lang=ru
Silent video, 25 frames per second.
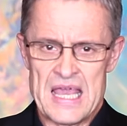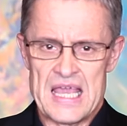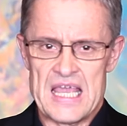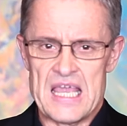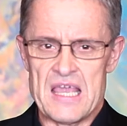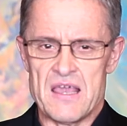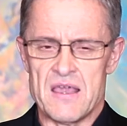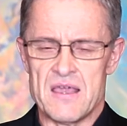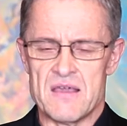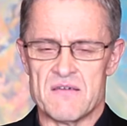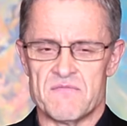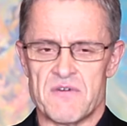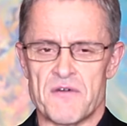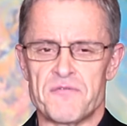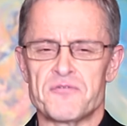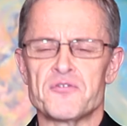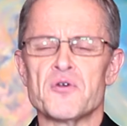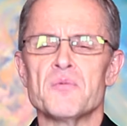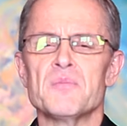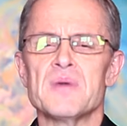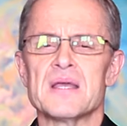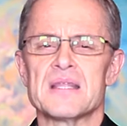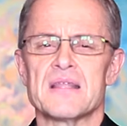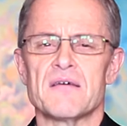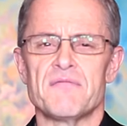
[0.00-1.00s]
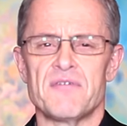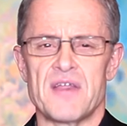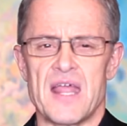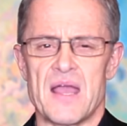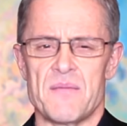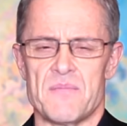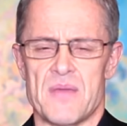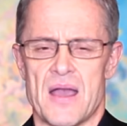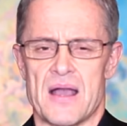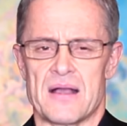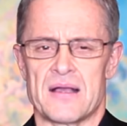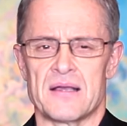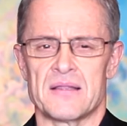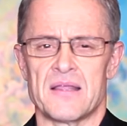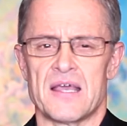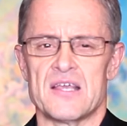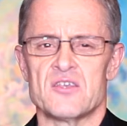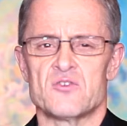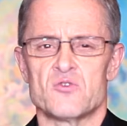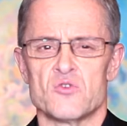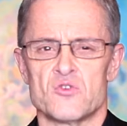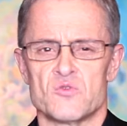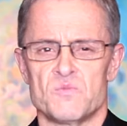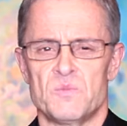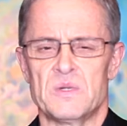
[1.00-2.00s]
И во всем это время, когда
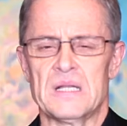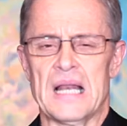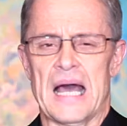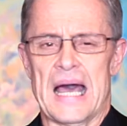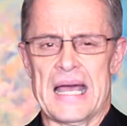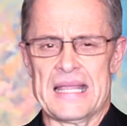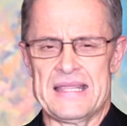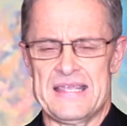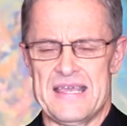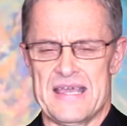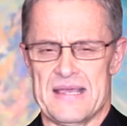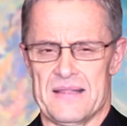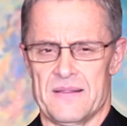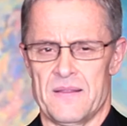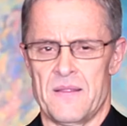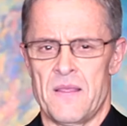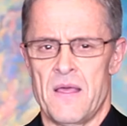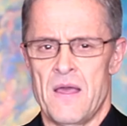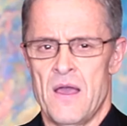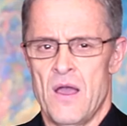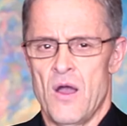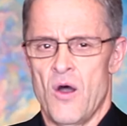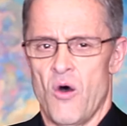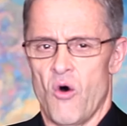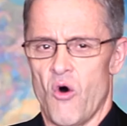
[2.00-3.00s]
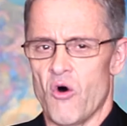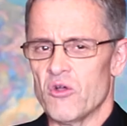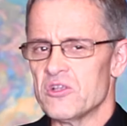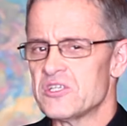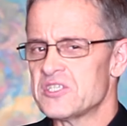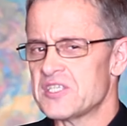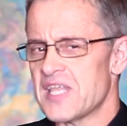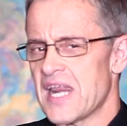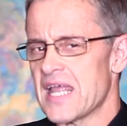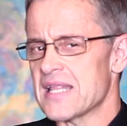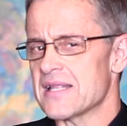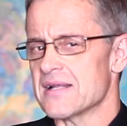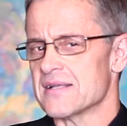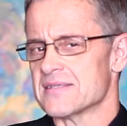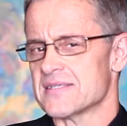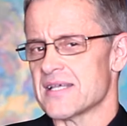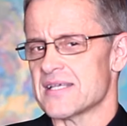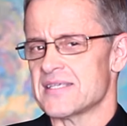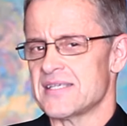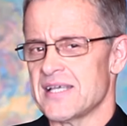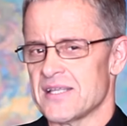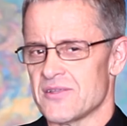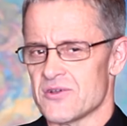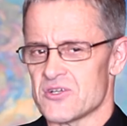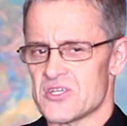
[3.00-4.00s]
Иисус был один, он встретился
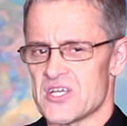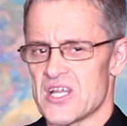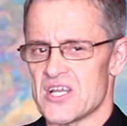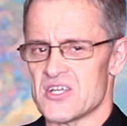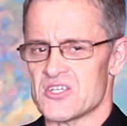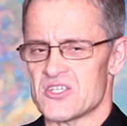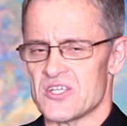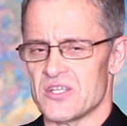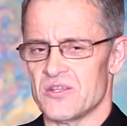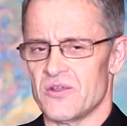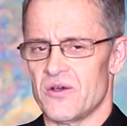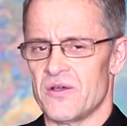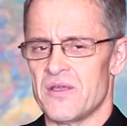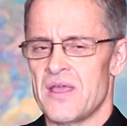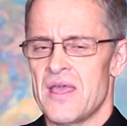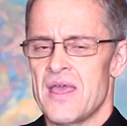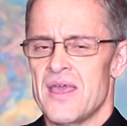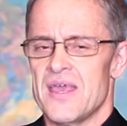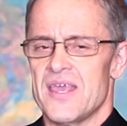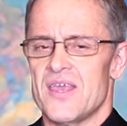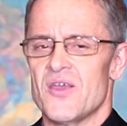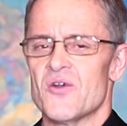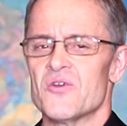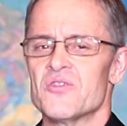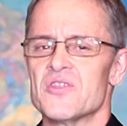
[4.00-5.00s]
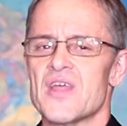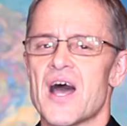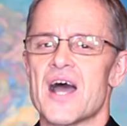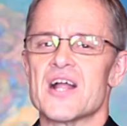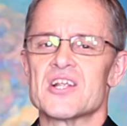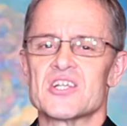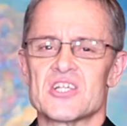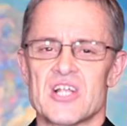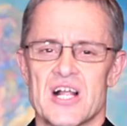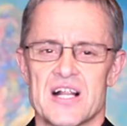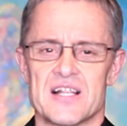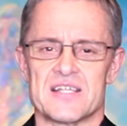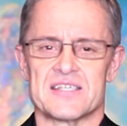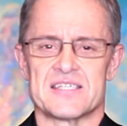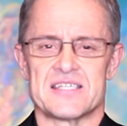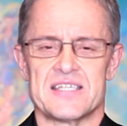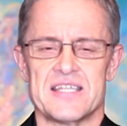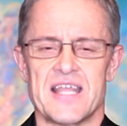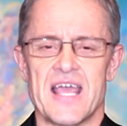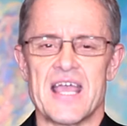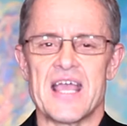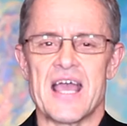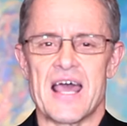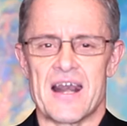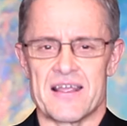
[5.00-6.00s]
с этой женщиной, и он начал с
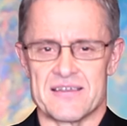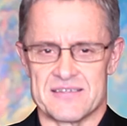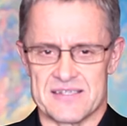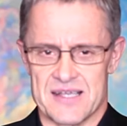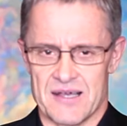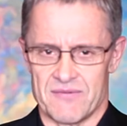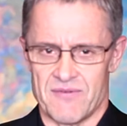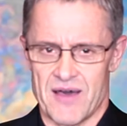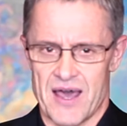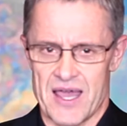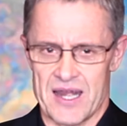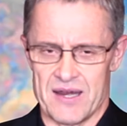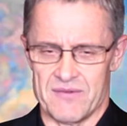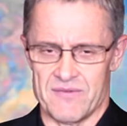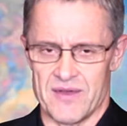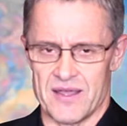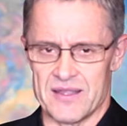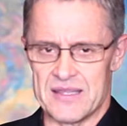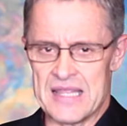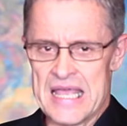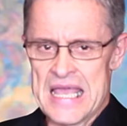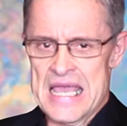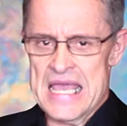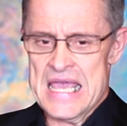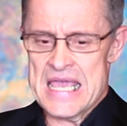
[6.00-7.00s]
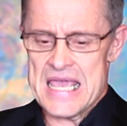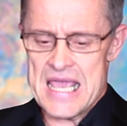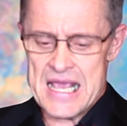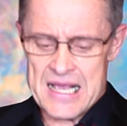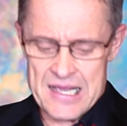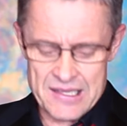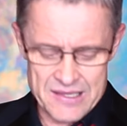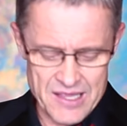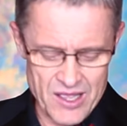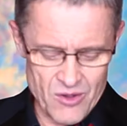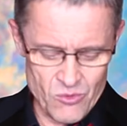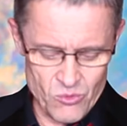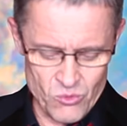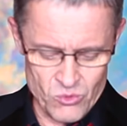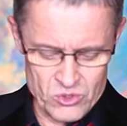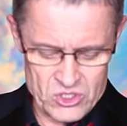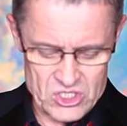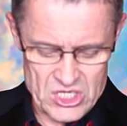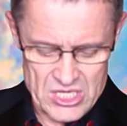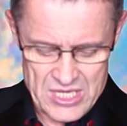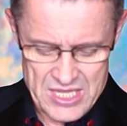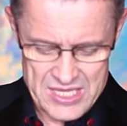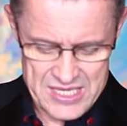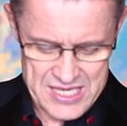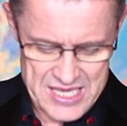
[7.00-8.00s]
ней разговаривать. И когда
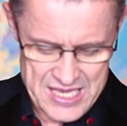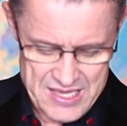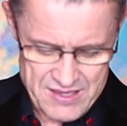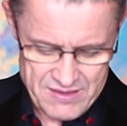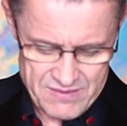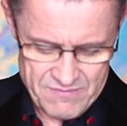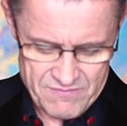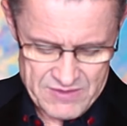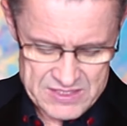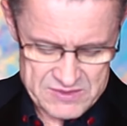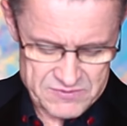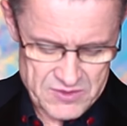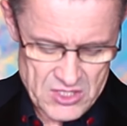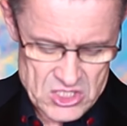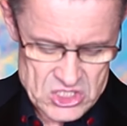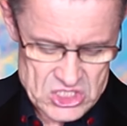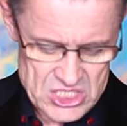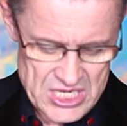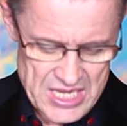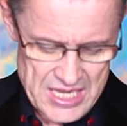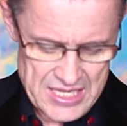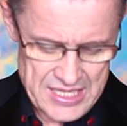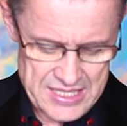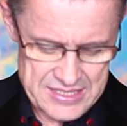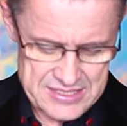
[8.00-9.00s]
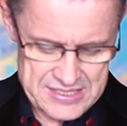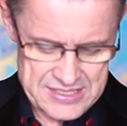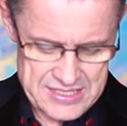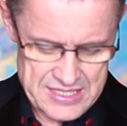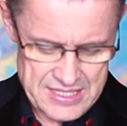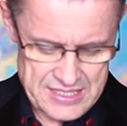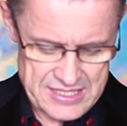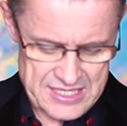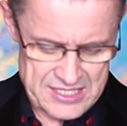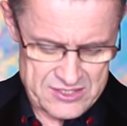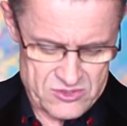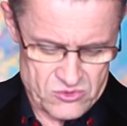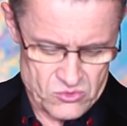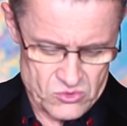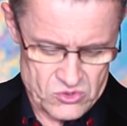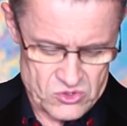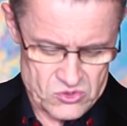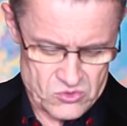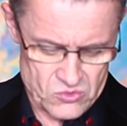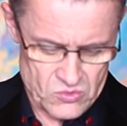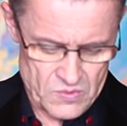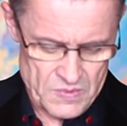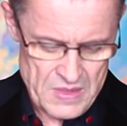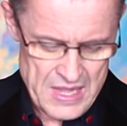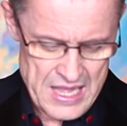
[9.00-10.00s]
ученики возвращались э, к
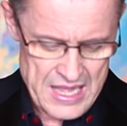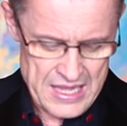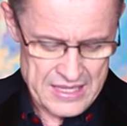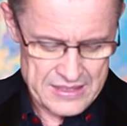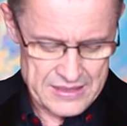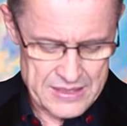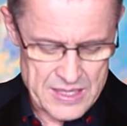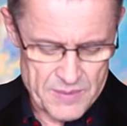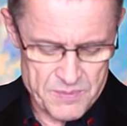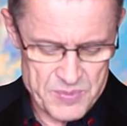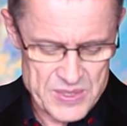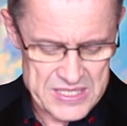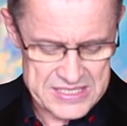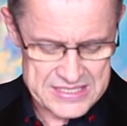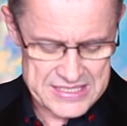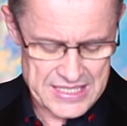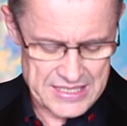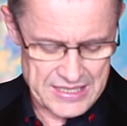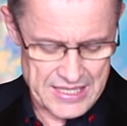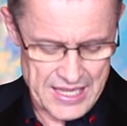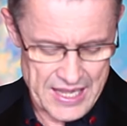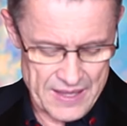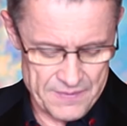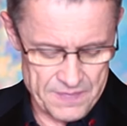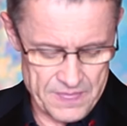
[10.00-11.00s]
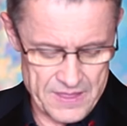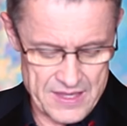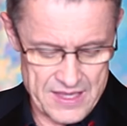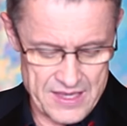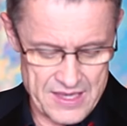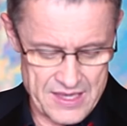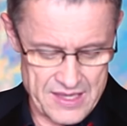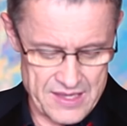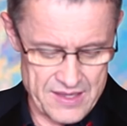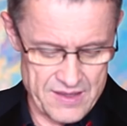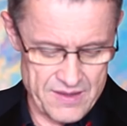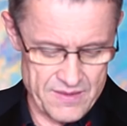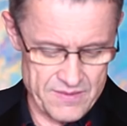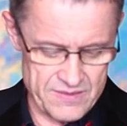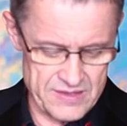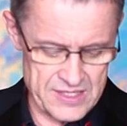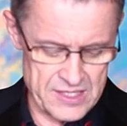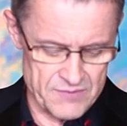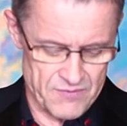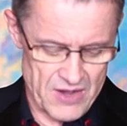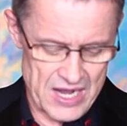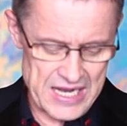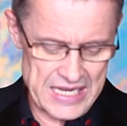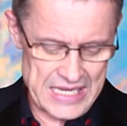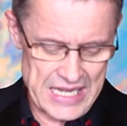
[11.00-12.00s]
Иисусу, написано э,
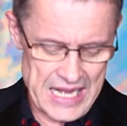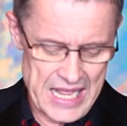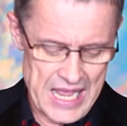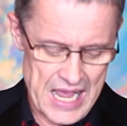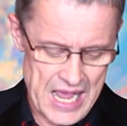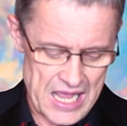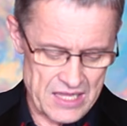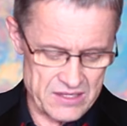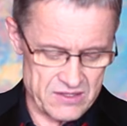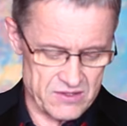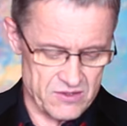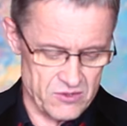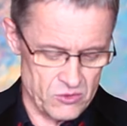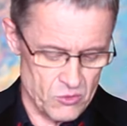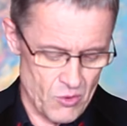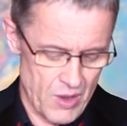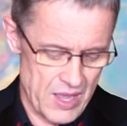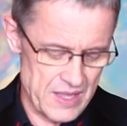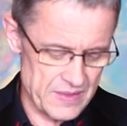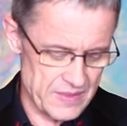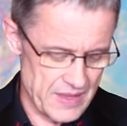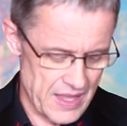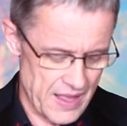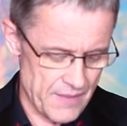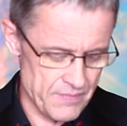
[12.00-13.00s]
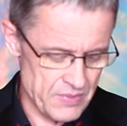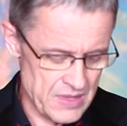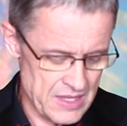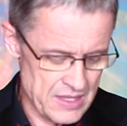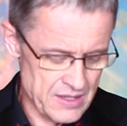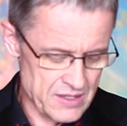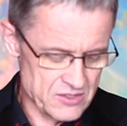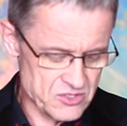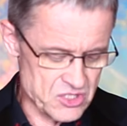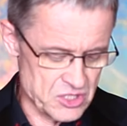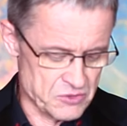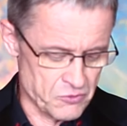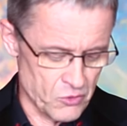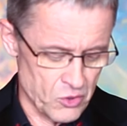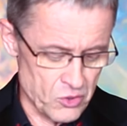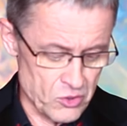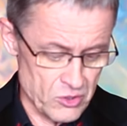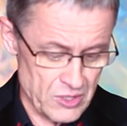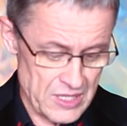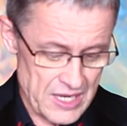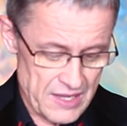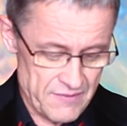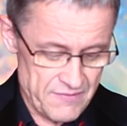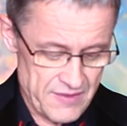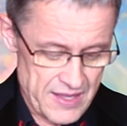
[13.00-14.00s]
Евангелие от Иоанна, 4
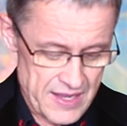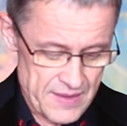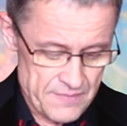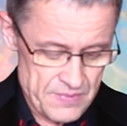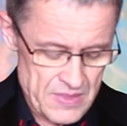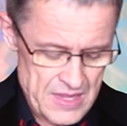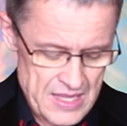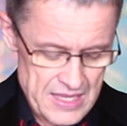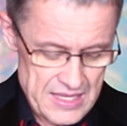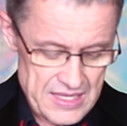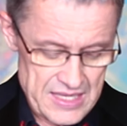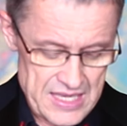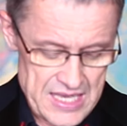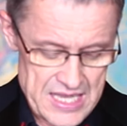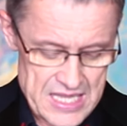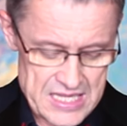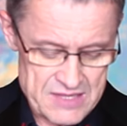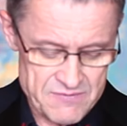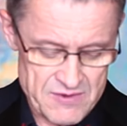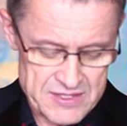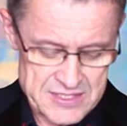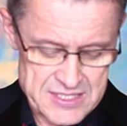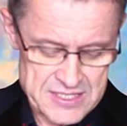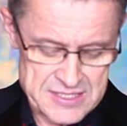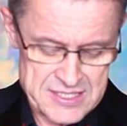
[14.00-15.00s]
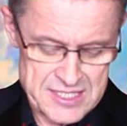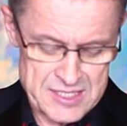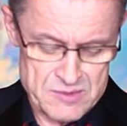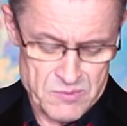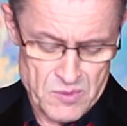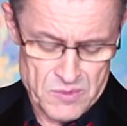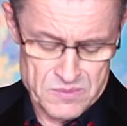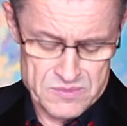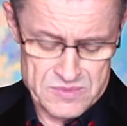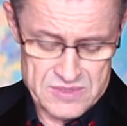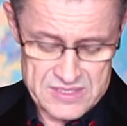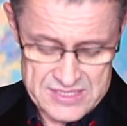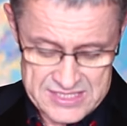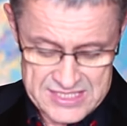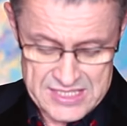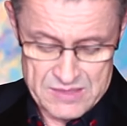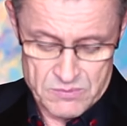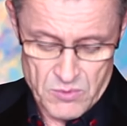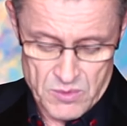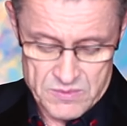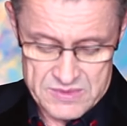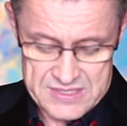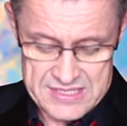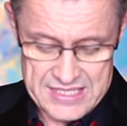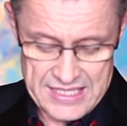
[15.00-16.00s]
главе и 27
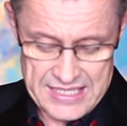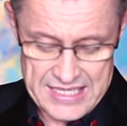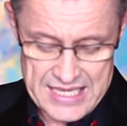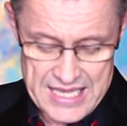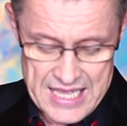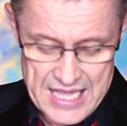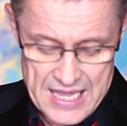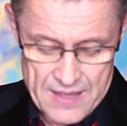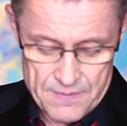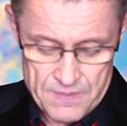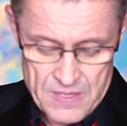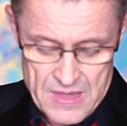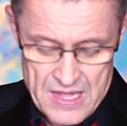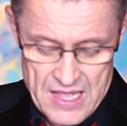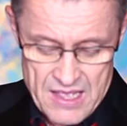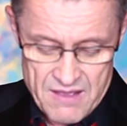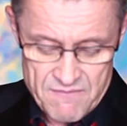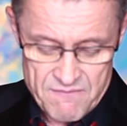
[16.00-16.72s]
7 стихе.